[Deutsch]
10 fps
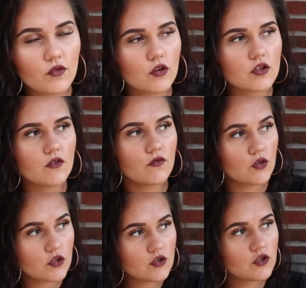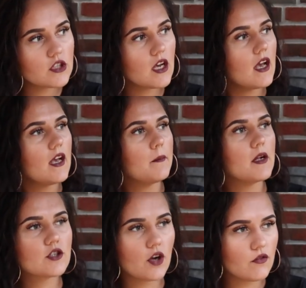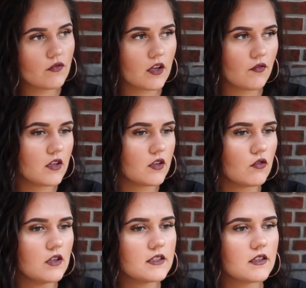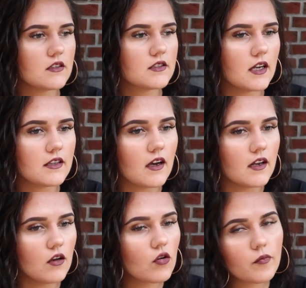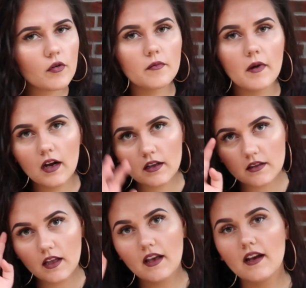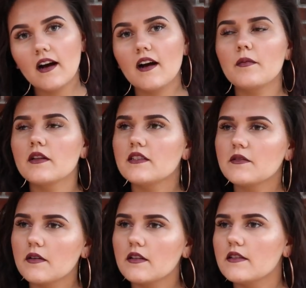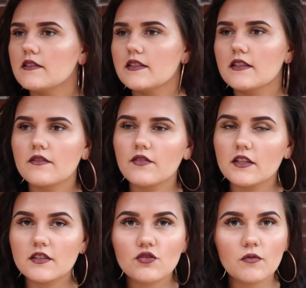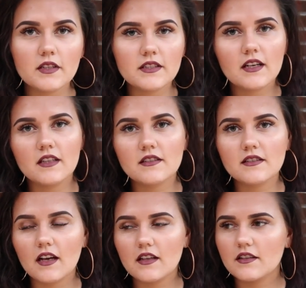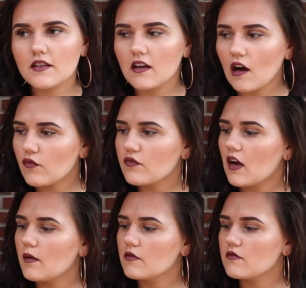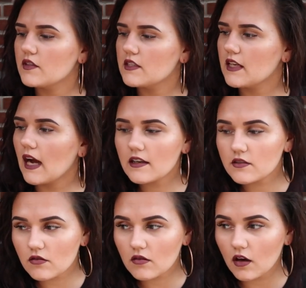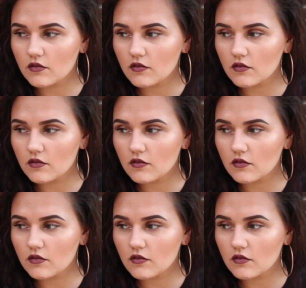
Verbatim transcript: von euch gewünscht. Mal schauen, vielleicht werde ich auch in nächster Zeit ein Lookbook machen. Aber diesmal seht ihr wenigstens schon mal die ganzen Sachen, die ich gekauft habe und wie sie angezogen